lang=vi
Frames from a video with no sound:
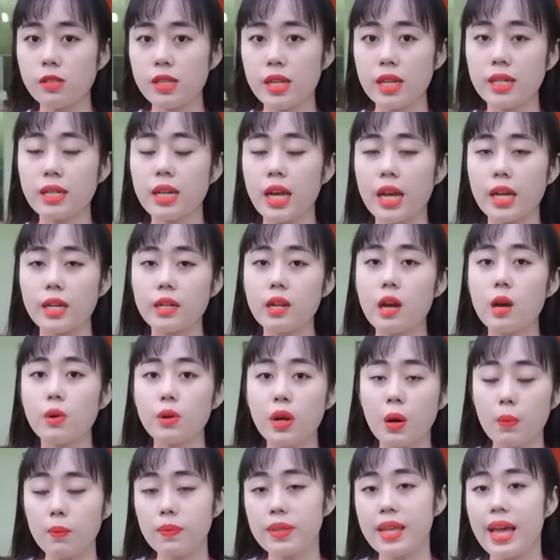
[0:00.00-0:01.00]
màu jean này
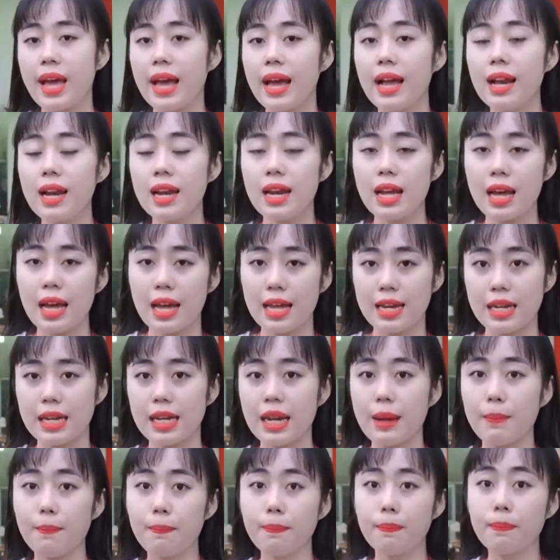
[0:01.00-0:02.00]
đều đồng giá
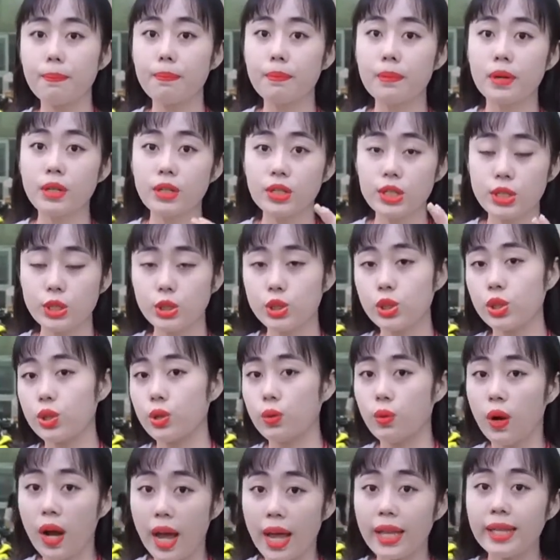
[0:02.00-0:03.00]
là 50
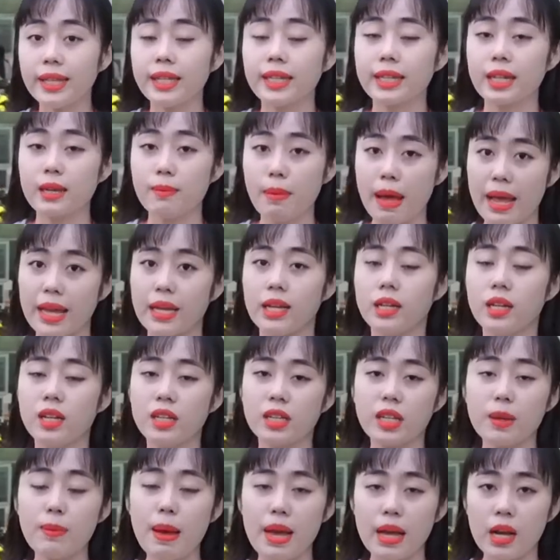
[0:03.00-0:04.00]
triệu hết nha các
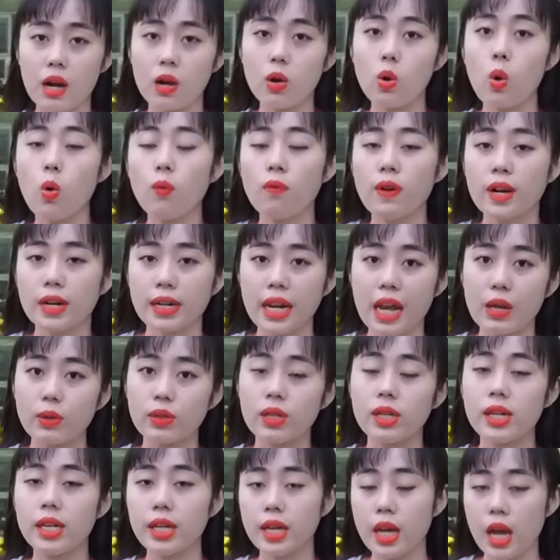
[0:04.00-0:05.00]
bạn các bạn ở khu vực
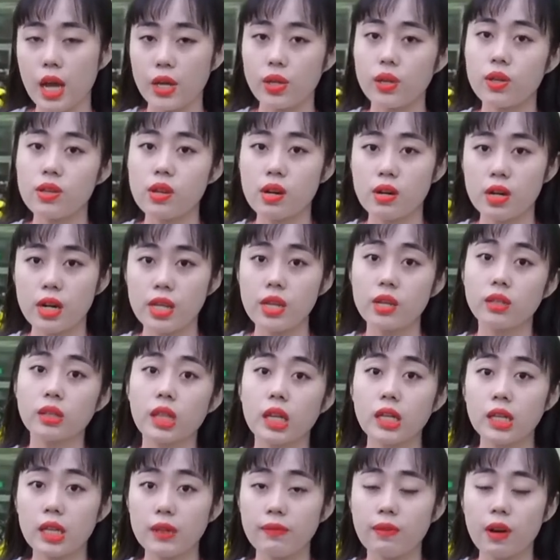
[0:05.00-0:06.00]
nào thì liên hệ cho Như
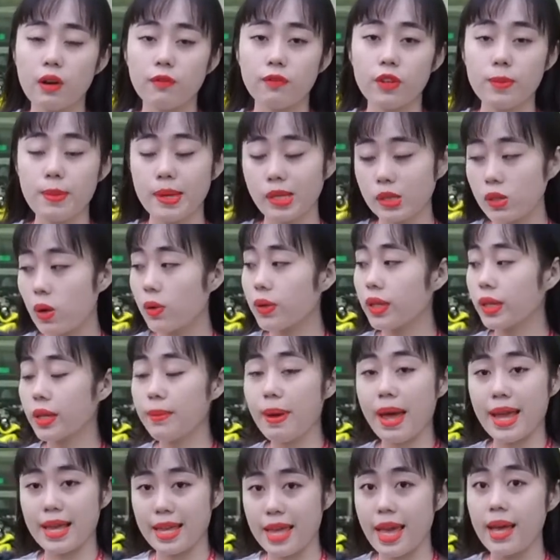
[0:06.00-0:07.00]
để Như tính cái phần phí biển số
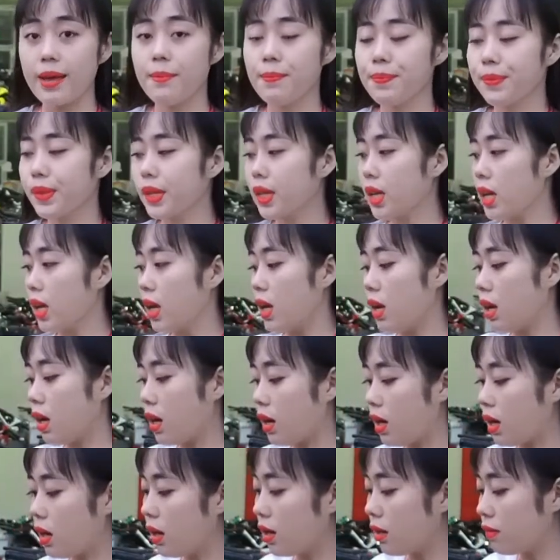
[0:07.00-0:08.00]
cho các bạn nha
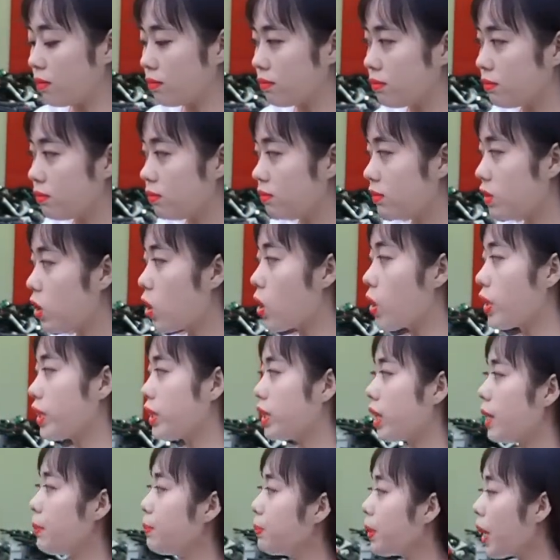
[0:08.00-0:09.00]
à,
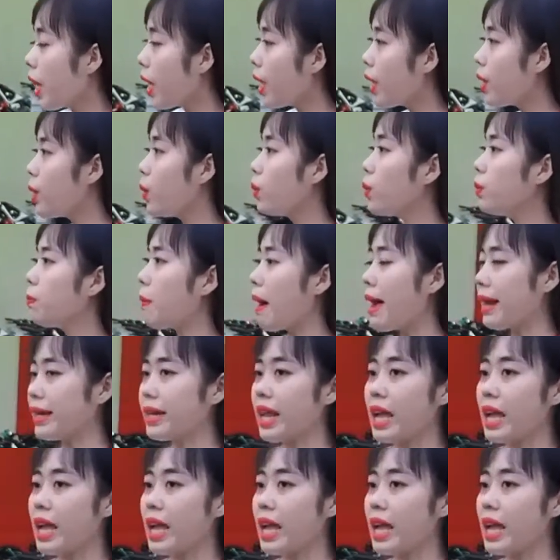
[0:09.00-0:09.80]
rồi tiếp theo